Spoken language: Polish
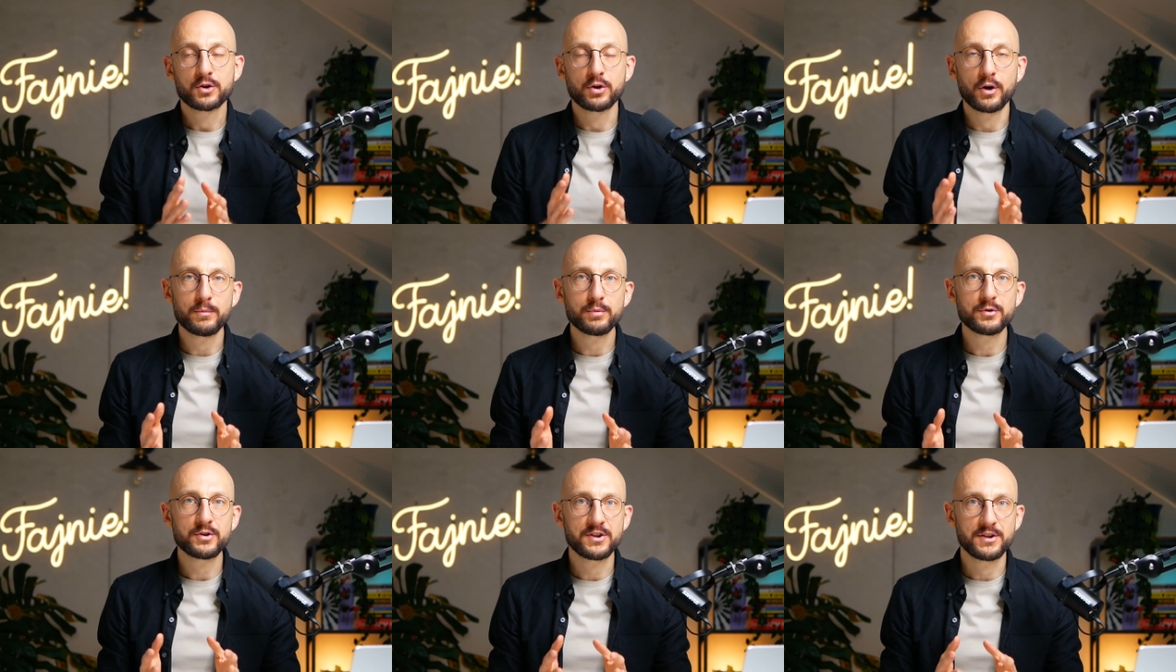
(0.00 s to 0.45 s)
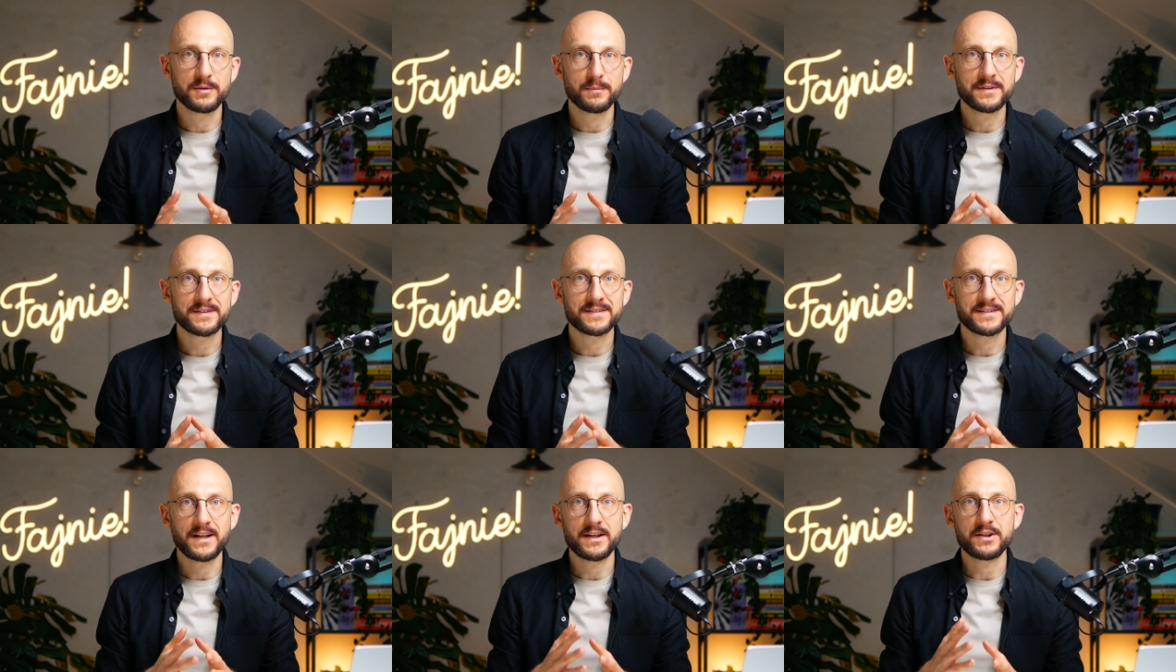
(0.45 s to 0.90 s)
to
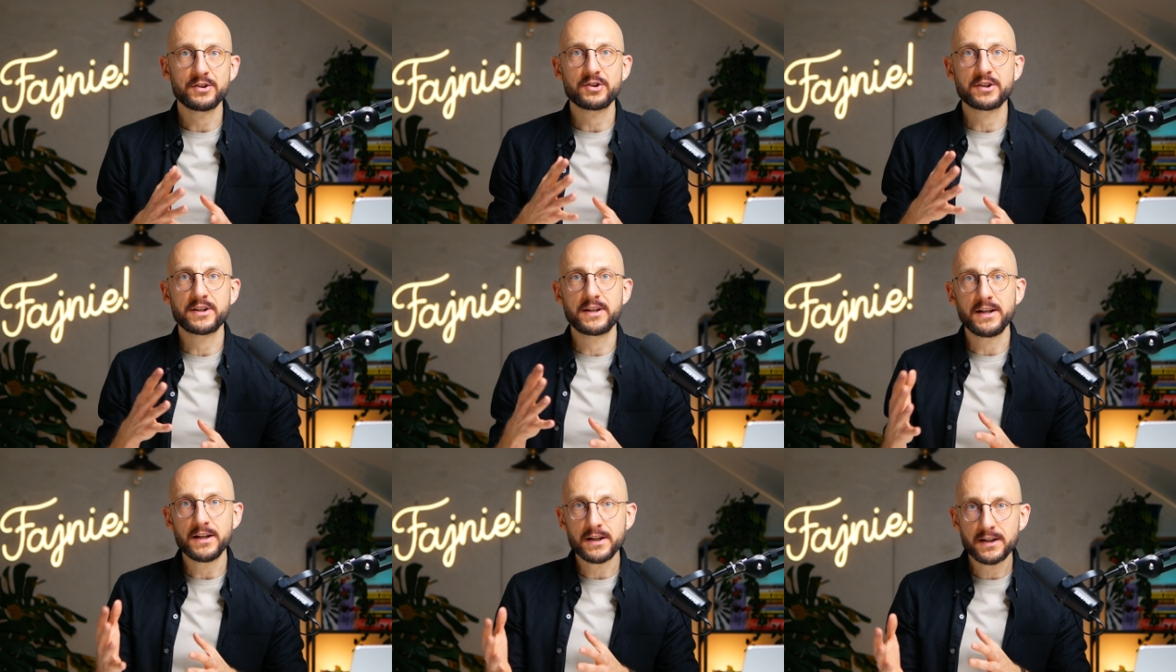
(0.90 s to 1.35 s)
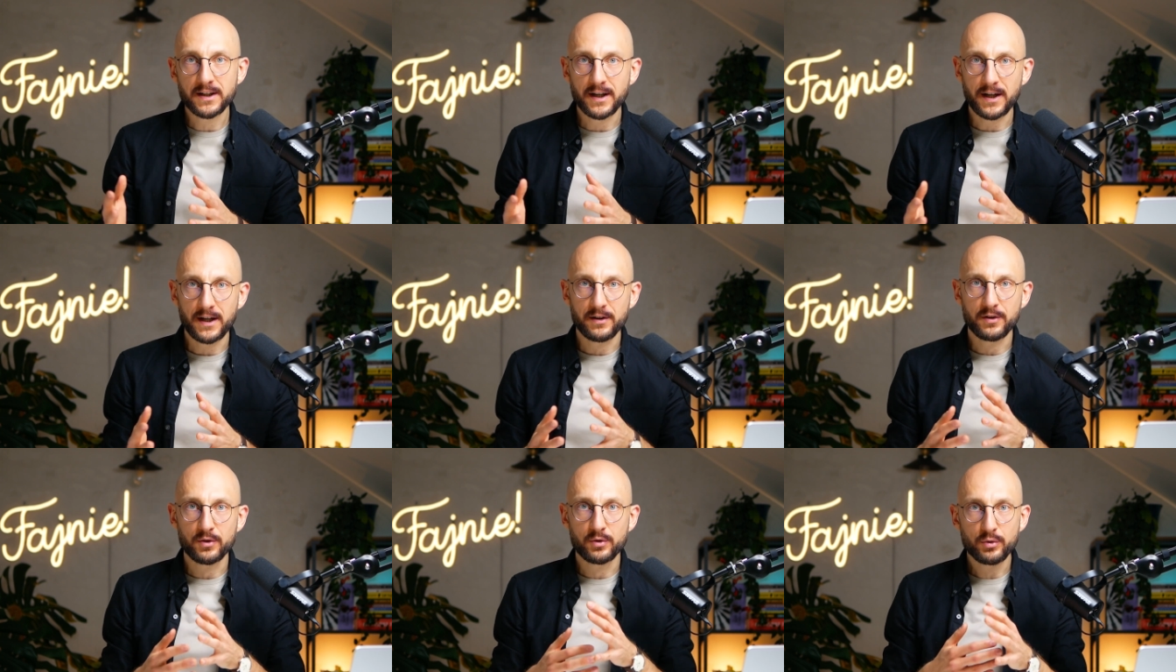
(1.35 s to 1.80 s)
musimy znaleźć
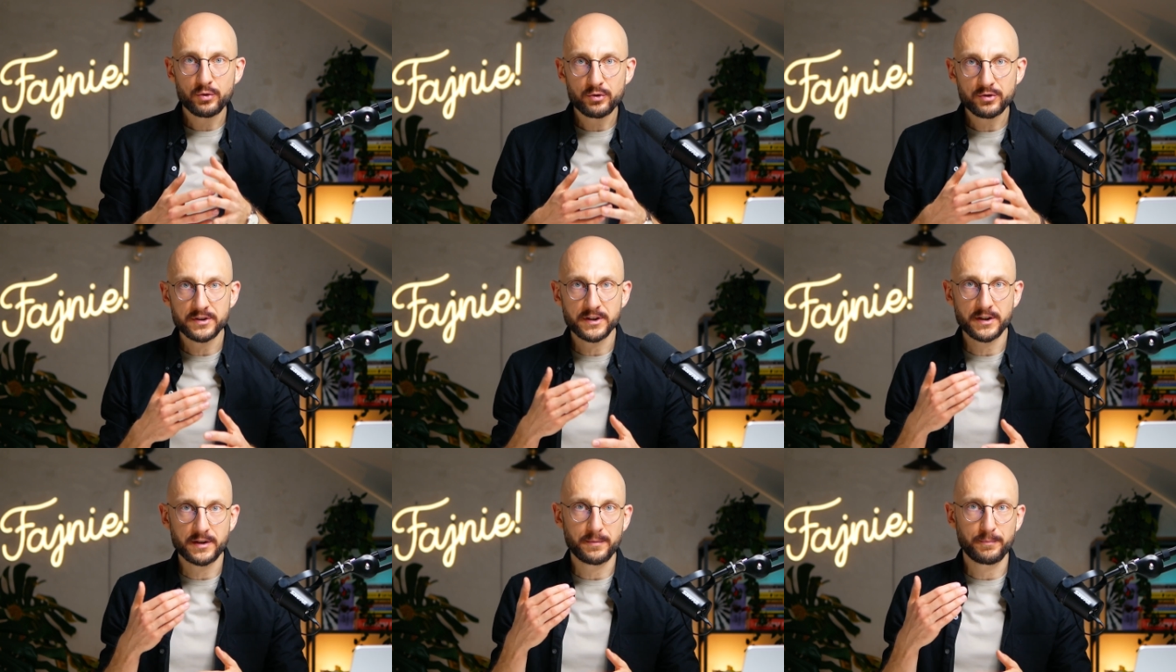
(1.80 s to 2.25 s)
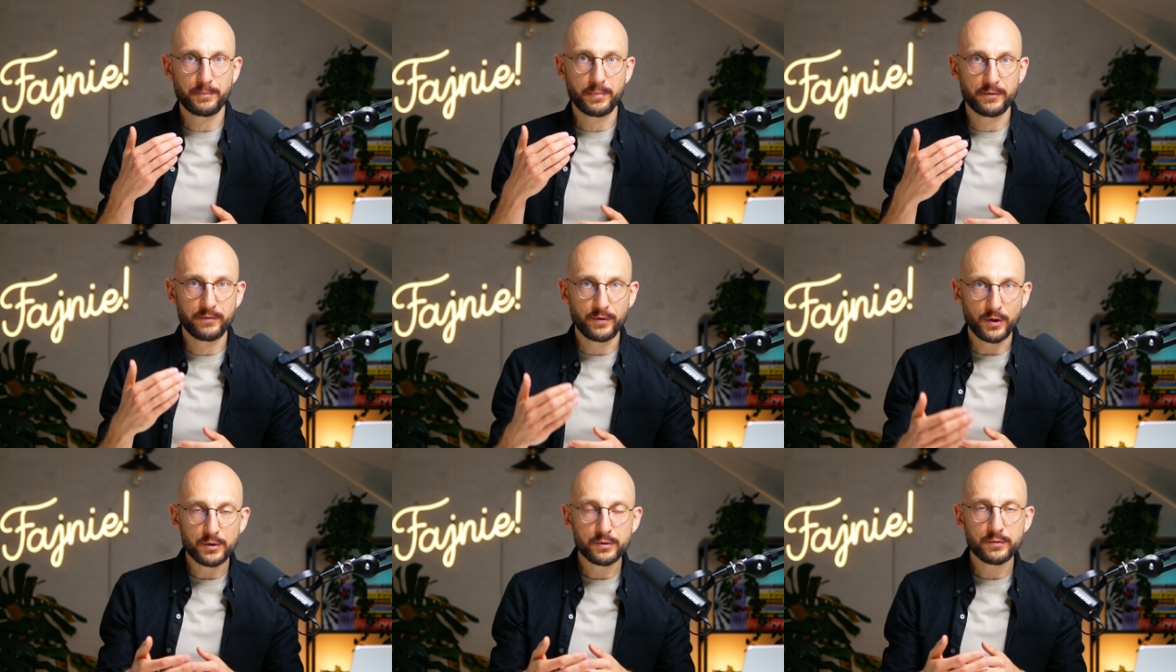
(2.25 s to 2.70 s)
kilka różnych
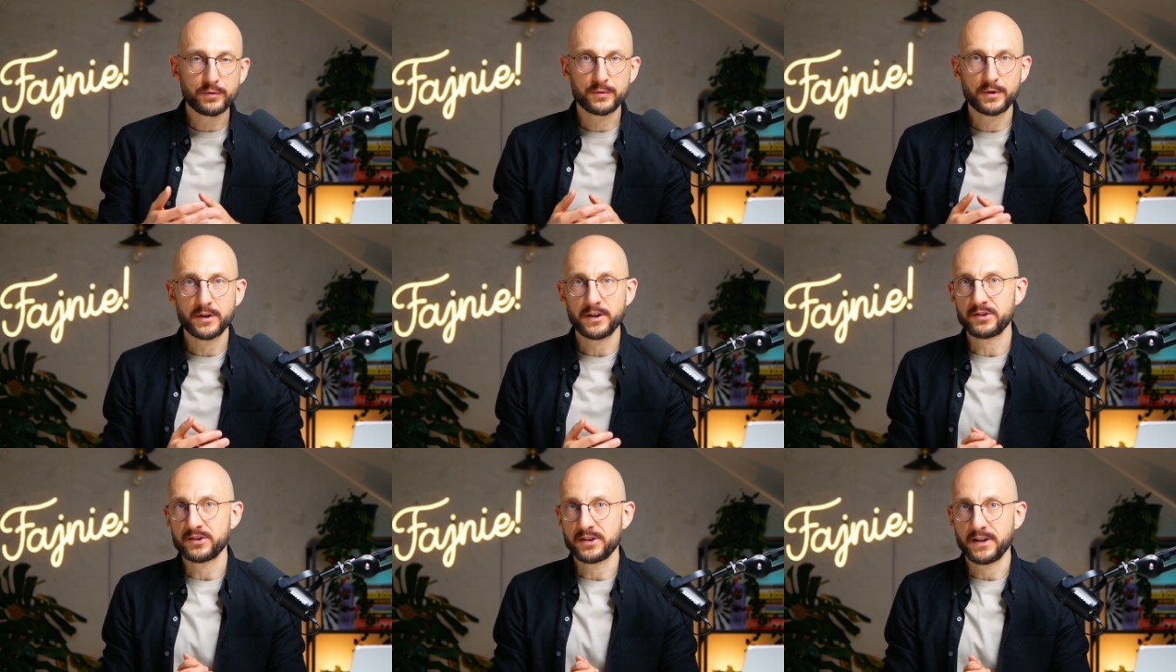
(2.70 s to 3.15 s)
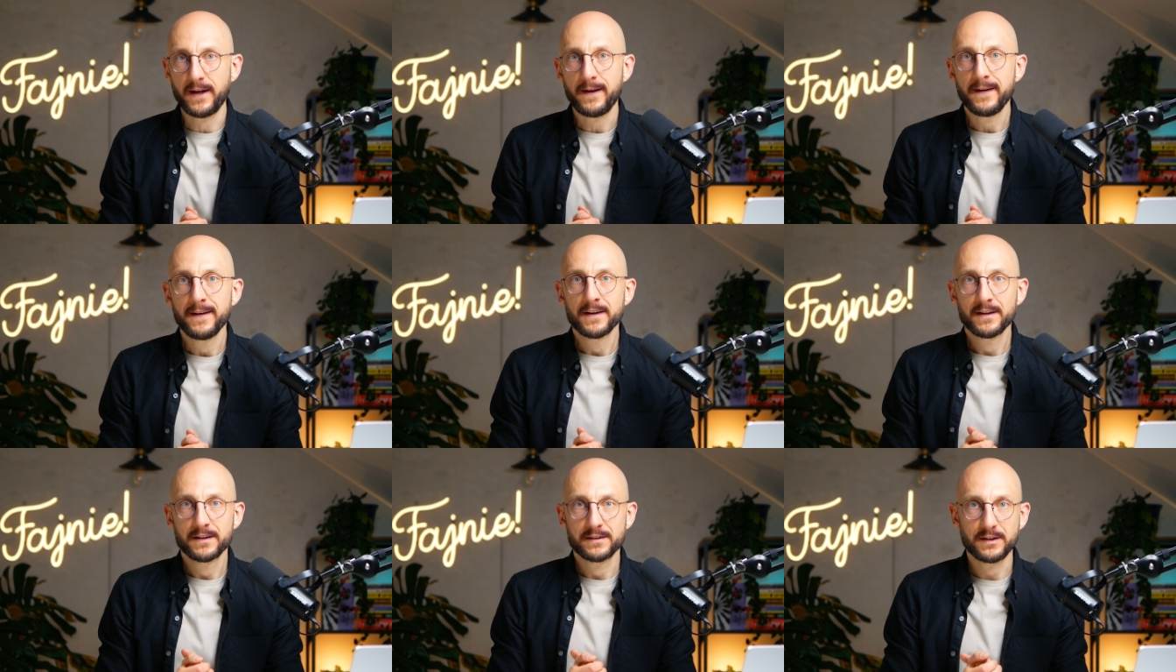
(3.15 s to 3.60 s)
powodów, które się
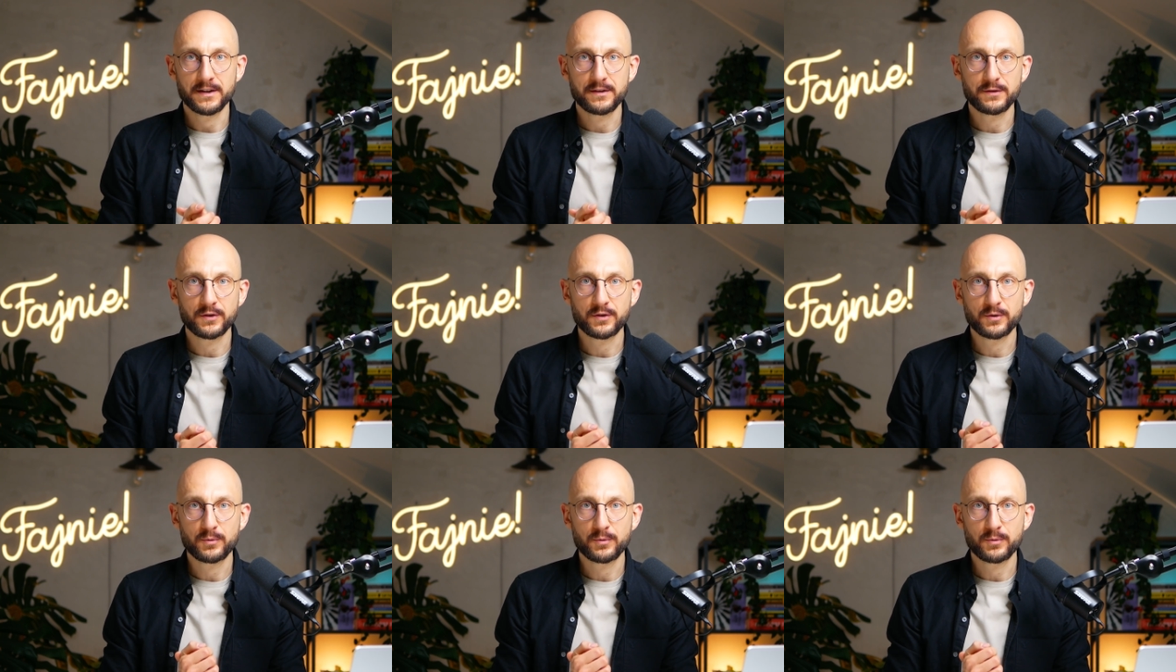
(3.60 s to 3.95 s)
na to